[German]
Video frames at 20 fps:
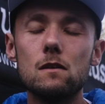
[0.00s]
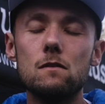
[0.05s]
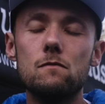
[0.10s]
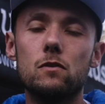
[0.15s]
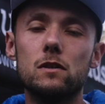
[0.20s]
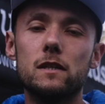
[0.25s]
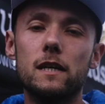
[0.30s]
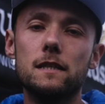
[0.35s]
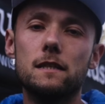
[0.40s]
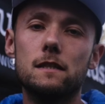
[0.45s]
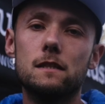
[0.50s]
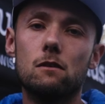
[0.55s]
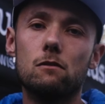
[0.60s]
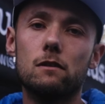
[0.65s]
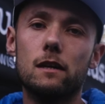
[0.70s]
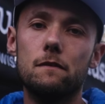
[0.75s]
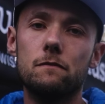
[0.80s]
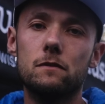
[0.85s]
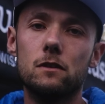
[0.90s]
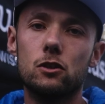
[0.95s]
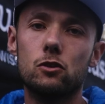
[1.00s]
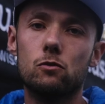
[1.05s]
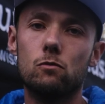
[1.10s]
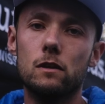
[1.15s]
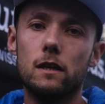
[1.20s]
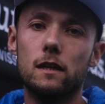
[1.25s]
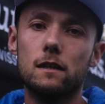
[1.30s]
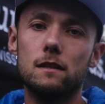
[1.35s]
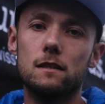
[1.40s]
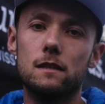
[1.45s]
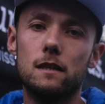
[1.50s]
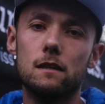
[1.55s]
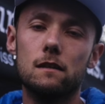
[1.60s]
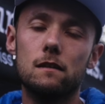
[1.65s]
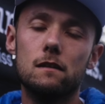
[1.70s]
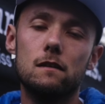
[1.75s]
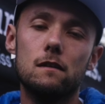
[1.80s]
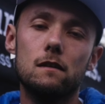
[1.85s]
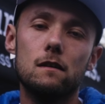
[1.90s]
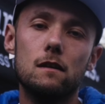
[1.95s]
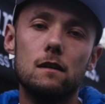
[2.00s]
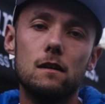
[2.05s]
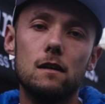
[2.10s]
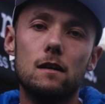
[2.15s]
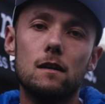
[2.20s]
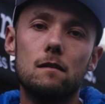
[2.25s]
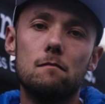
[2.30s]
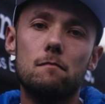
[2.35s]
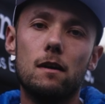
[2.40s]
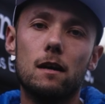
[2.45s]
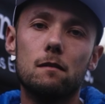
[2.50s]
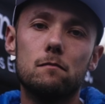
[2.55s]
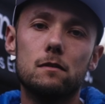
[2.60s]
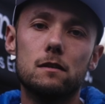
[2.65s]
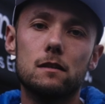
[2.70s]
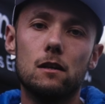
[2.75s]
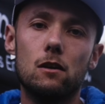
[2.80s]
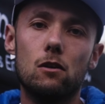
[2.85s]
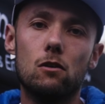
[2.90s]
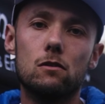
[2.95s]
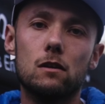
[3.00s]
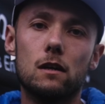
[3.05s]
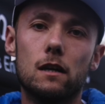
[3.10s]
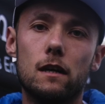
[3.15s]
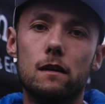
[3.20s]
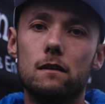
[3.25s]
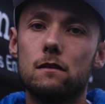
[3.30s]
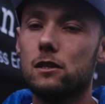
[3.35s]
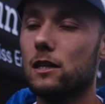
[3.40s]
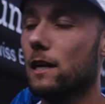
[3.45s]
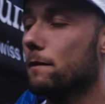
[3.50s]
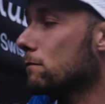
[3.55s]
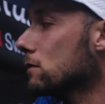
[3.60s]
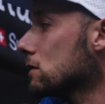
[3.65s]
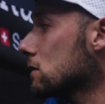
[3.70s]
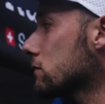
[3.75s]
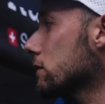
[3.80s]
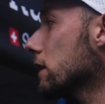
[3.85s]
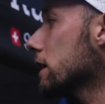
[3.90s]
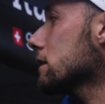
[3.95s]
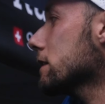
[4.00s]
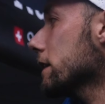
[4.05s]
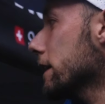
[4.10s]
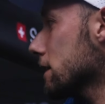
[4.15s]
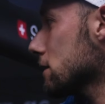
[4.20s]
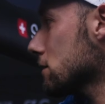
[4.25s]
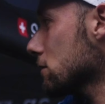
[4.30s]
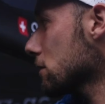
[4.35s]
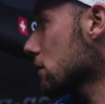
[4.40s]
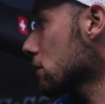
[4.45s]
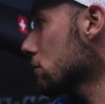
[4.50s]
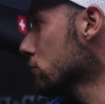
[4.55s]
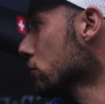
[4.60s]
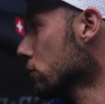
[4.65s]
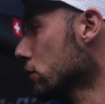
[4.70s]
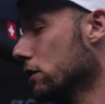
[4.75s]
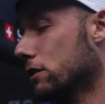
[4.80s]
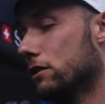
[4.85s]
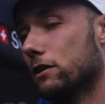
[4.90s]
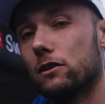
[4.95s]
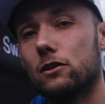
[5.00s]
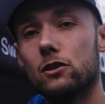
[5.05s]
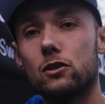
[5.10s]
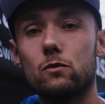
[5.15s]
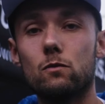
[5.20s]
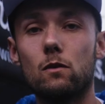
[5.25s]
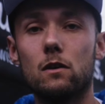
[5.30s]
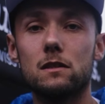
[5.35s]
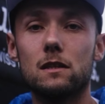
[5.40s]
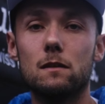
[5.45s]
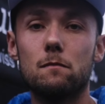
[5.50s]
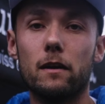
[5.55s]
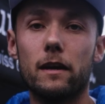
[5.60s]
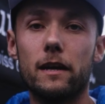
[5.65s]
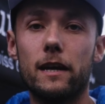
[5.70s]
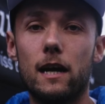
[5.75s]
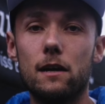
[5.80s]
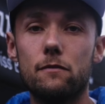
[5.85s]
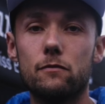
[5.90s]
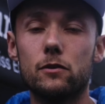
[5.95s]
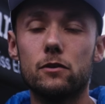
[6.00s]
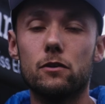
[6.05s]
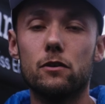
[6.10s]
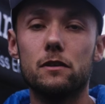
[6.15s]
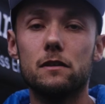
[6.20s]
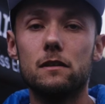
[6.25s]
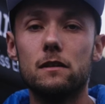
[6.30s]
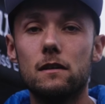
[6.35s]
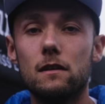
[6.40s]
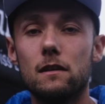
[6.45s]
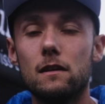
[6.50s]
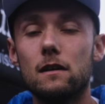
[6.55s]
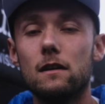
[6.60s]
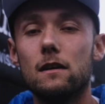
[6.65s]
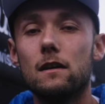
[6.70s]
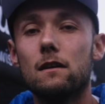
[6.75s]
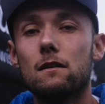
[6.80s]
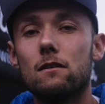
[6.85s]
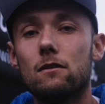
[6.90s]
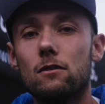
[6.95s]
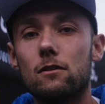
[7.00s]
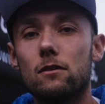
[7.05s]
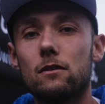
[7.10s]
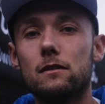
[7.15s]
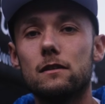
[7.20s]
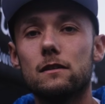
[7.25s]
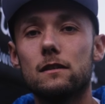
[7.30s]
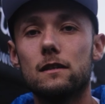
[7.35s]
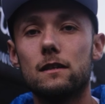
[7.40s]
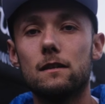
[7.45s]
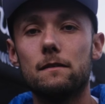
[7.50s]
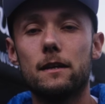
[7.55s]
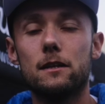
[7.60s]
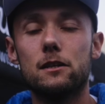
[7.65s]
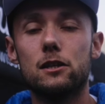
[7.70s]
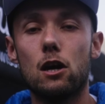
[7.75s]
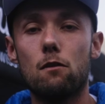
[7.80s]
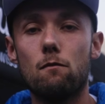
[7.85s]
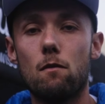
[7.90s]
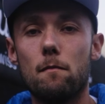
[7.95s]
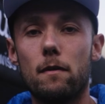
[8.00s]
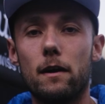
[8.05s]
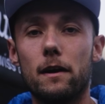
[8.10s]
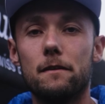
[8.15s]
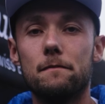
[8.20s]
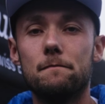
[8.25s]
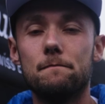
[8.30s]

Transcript: Von daher ist jetzt auch Kräfte schon angesagt. Machen ein bisschen lockerer, schnappen uns vielleicht eher so einen gemütlicheren Schuh aus dem Regal von On. Und äh, dann schauen wir mal.